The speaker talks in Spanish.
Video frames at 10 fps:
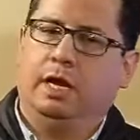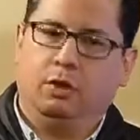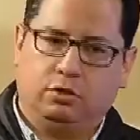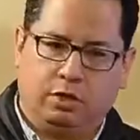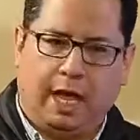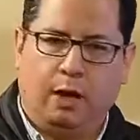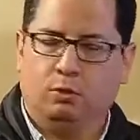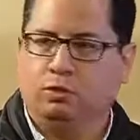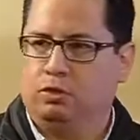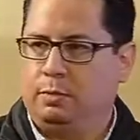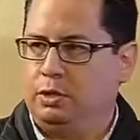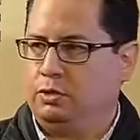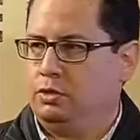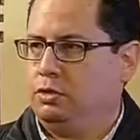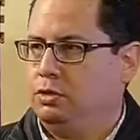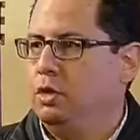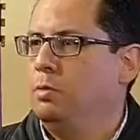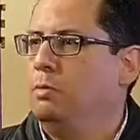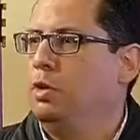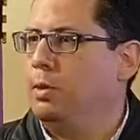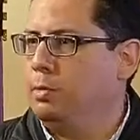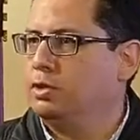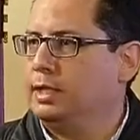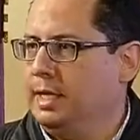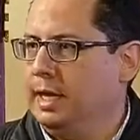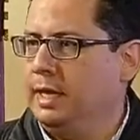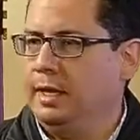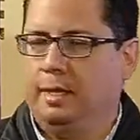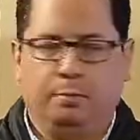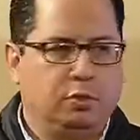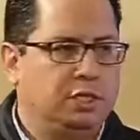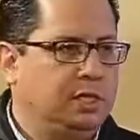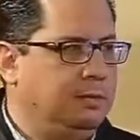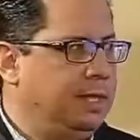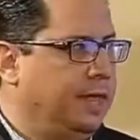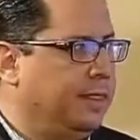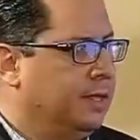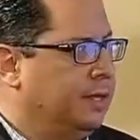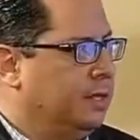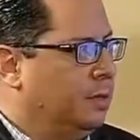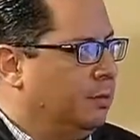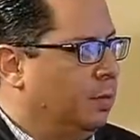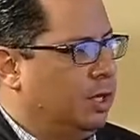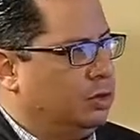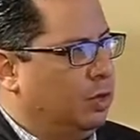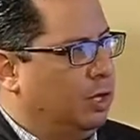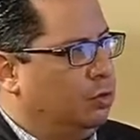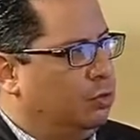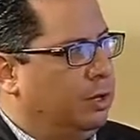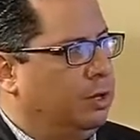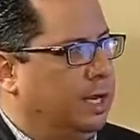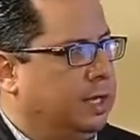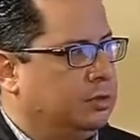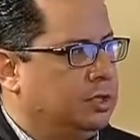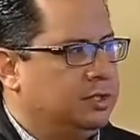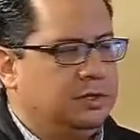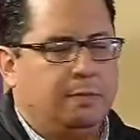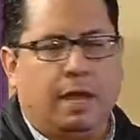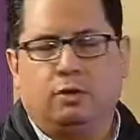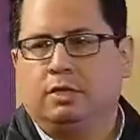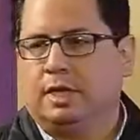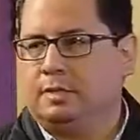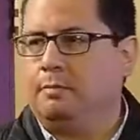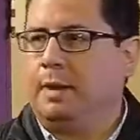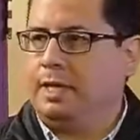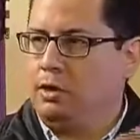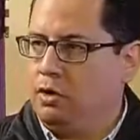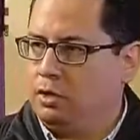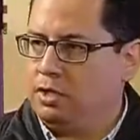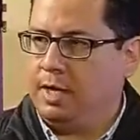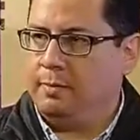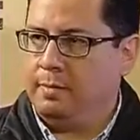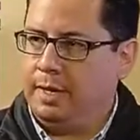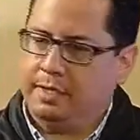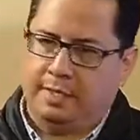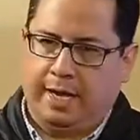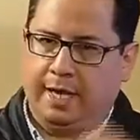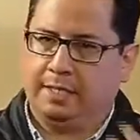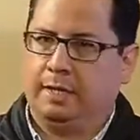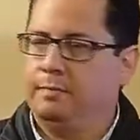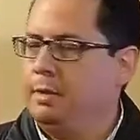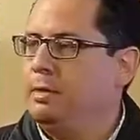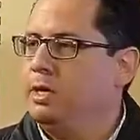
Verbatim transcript: de los aún sospechosos por el porcentaje de positividad. Por eso el número de casos estimados es mayor siempre y será siempre